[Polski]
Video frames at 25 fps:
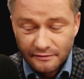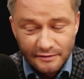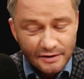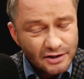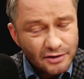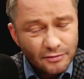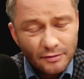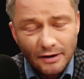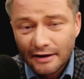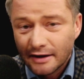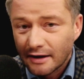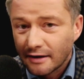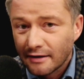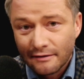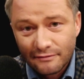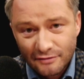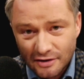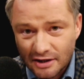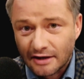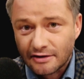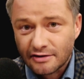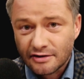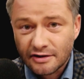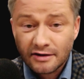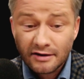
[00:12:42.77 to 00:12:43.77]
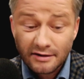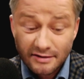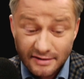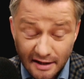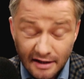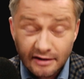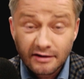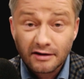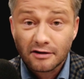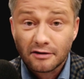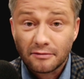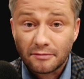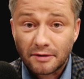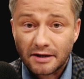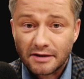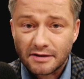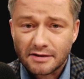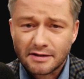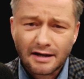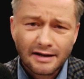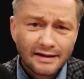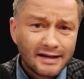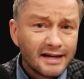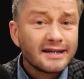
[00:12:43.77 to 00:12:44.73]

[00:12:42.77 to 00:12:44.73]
Wysyła je wszędzie z jednego miejsca.